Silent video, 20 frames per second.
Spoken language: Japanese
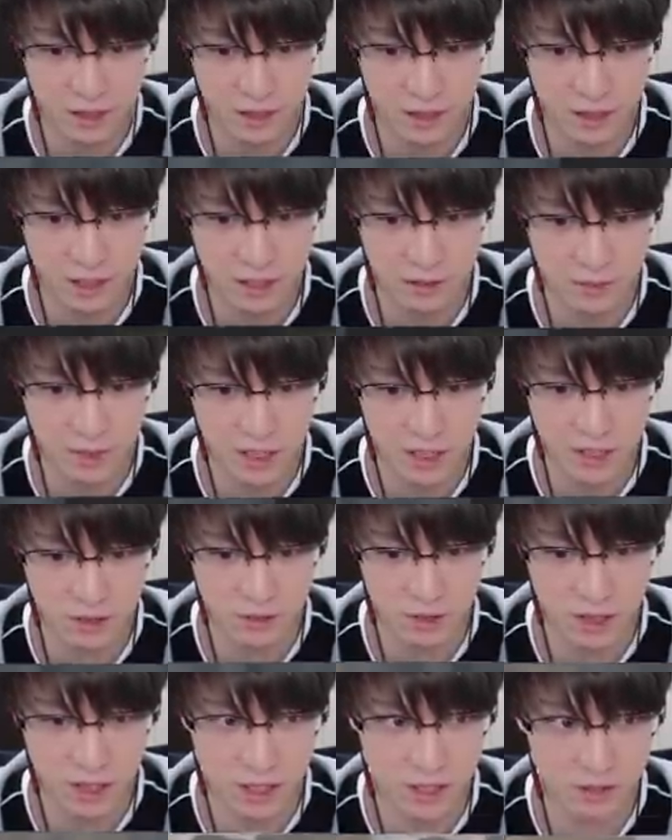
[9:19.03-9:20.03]
決まりそう
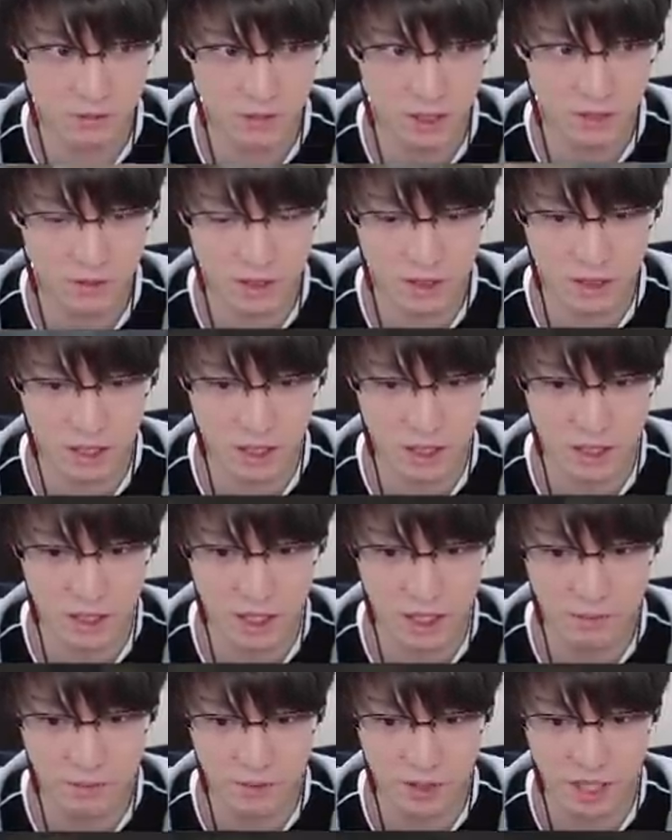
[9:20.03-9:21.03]
な感じもありますね。
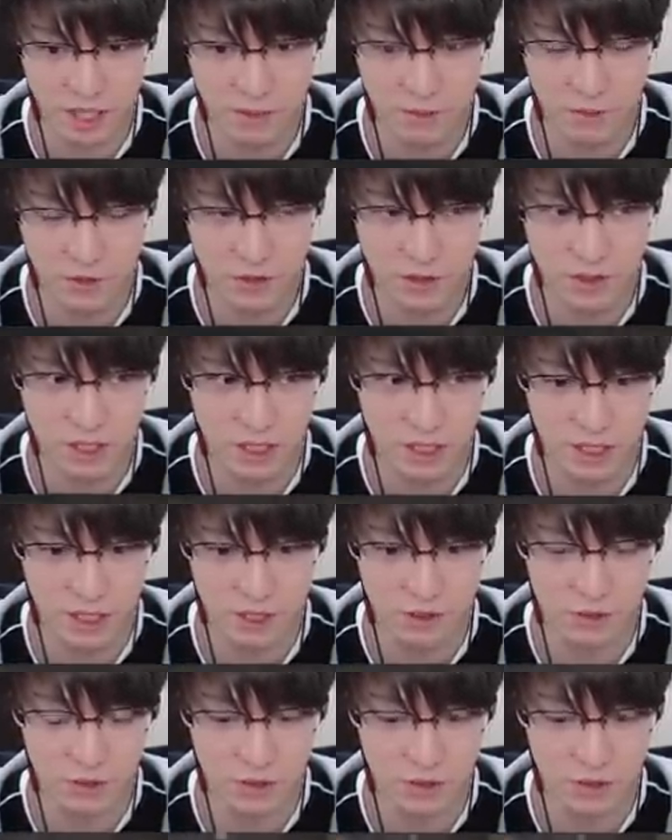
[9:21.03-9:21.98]
ハープ誰も映んねえんだけど。